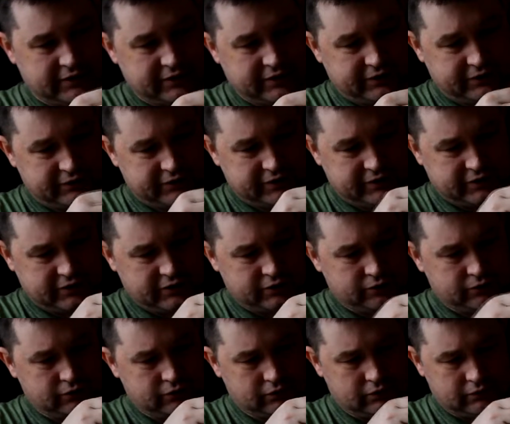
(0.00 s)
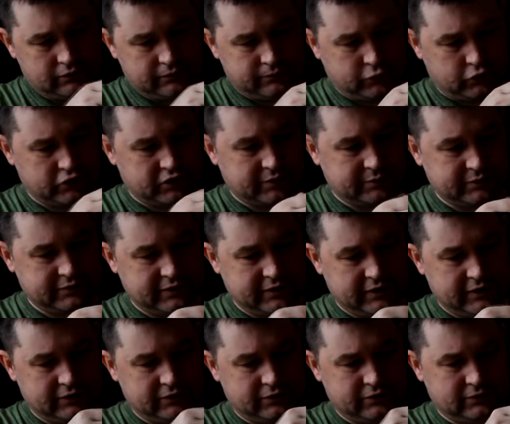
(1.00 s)
открылось хорошо, Бурсам с
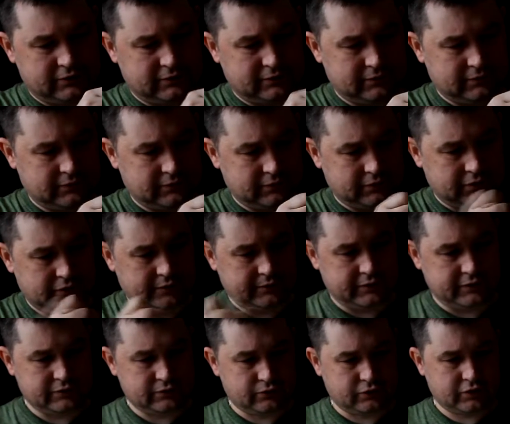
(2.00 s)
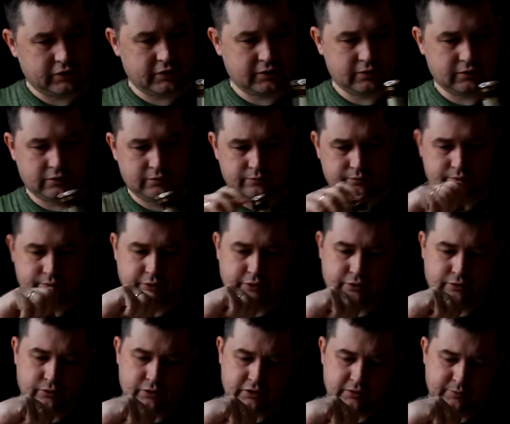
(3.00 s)
Дели, то Тифлис уже
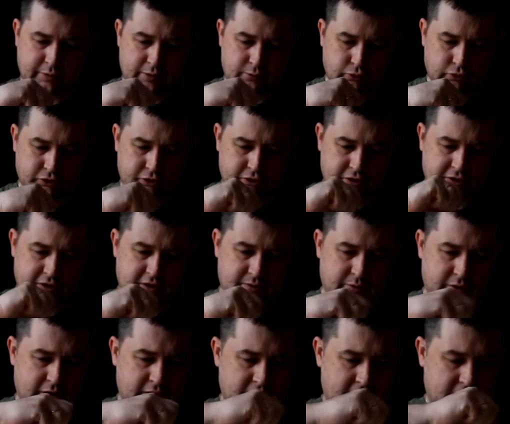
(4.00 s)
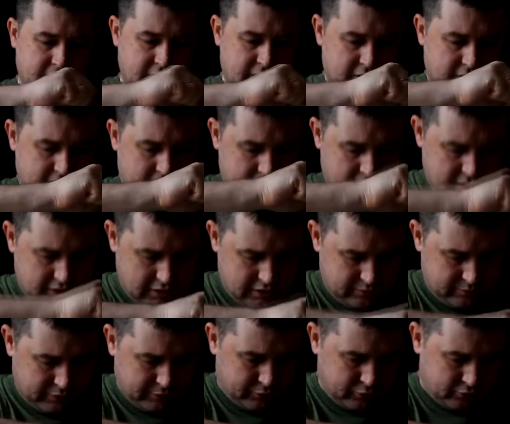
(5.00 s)
приходится помучиться с ним.
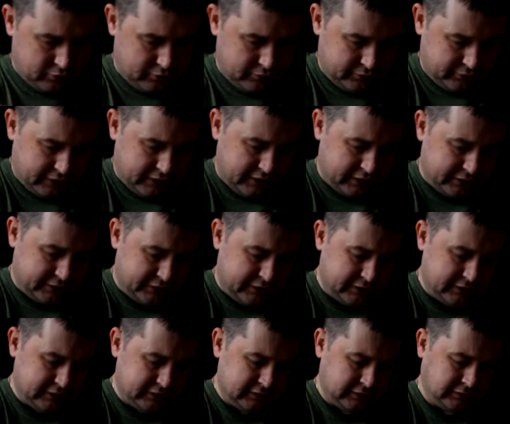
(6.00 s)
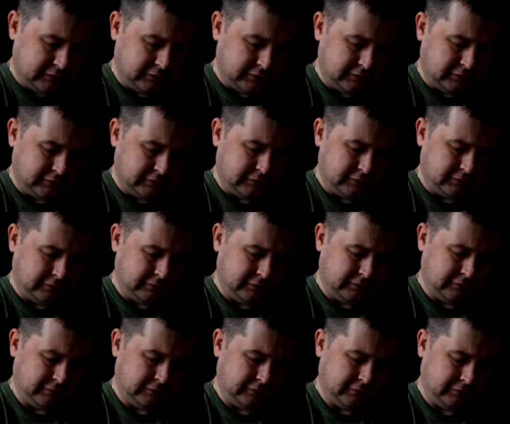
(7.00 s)
Ладно, попробую вот так открыть.
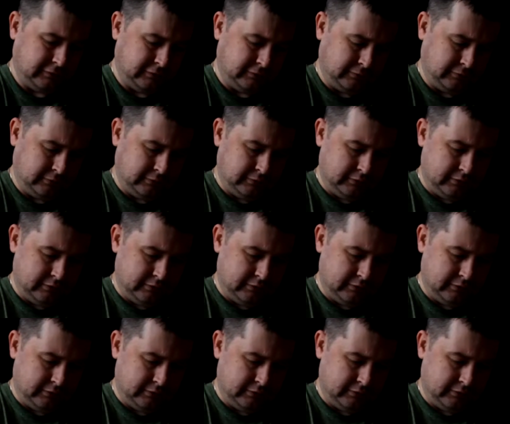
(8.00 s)
Вот.